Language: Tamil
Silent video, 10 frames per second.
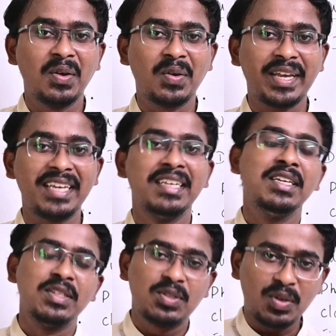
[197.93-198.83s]
ஓகே
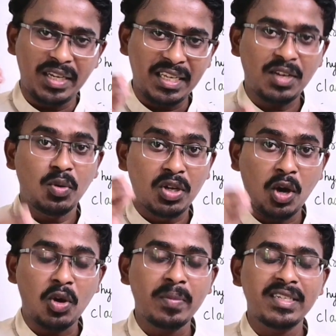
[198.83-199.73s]
ஸோ நீங்கள் ஒரு
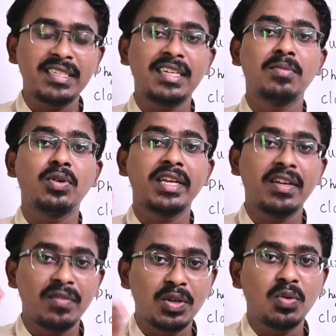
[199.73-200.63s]
கவர்மெண்ட் சீட்
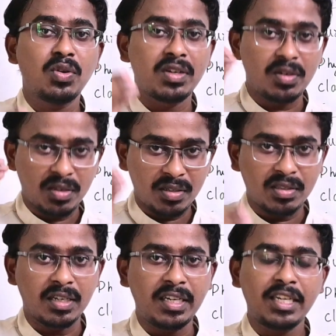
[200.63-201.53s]
போனீங்கன்னா வெறும் ஒரு
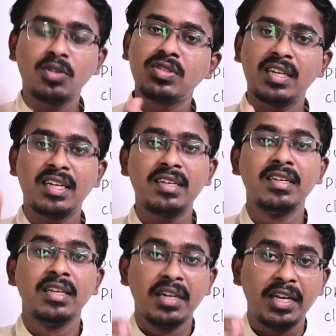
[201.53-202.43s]
தேர்ட்டி தௌசண்டில்
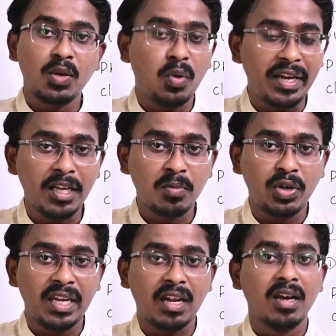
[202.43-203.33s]
நீங்கள் ஒன் இயர்
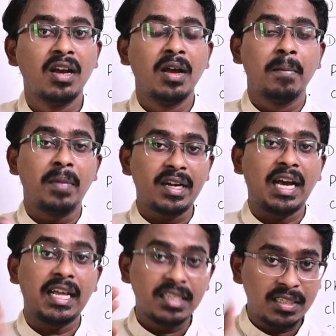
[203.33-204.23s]
முடிக்கலாம் பட்
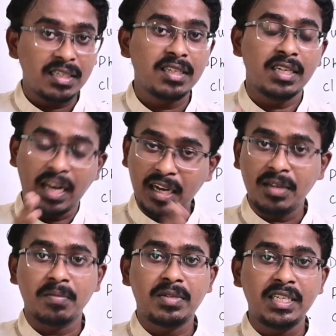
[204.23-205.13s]
அதுக்கு நல்ல
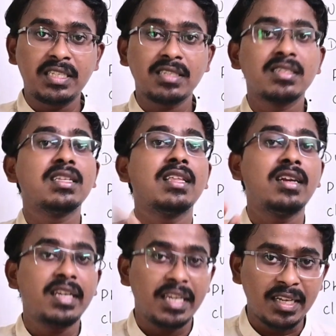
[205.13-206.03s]
டீச்சர்ஸ் இருந்தால்
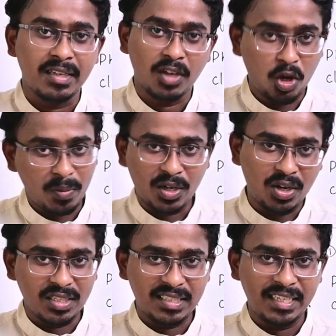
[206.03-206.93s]
தானே நீங்கள் கவர்மெண்ட்
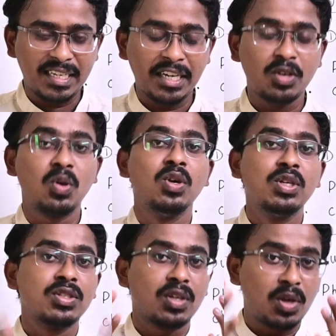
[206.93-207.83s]
காலேஜ் சீட் கிடைக்கும்
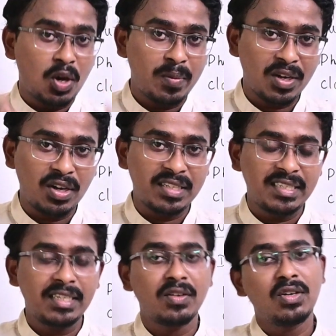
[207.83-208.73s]
ஸோ கவர்மெண்ட் காலேஜ்
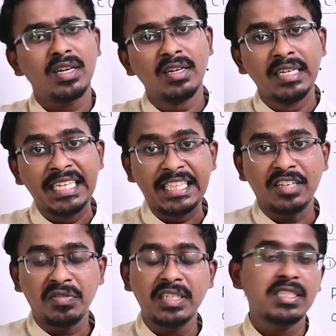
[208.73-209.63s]
சீட் வேணும்னா
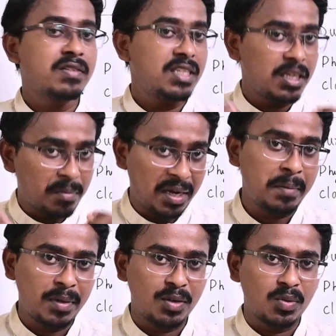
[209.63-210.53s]
இந்த ஃபீஸை வந்து நீங்கள்
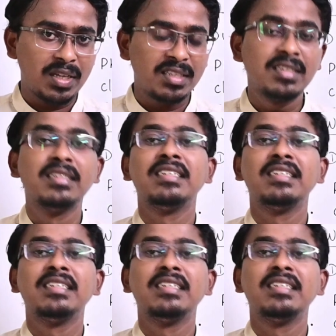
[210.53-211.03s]
மைண்ட் பண்ணக்கூடாது